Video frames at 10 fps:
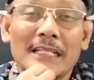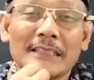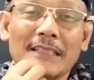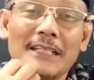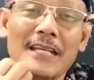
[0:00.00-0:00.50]

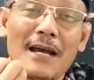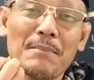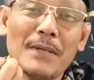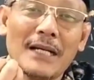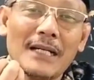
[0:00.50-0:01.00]
tidak
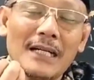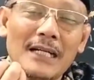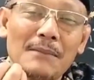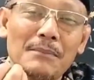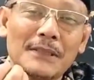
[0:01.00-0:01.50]
meng,
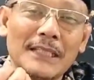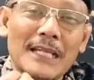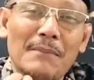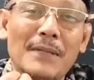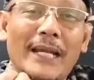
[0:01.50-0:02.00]
um,
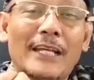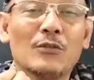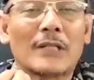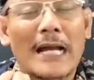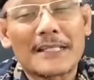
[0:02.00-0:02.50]
tidak
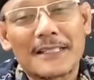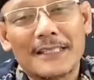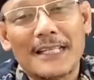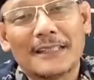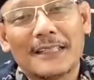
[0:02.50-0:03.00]
mengedukasi
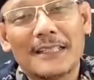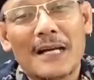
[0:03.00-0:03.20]
dan tidak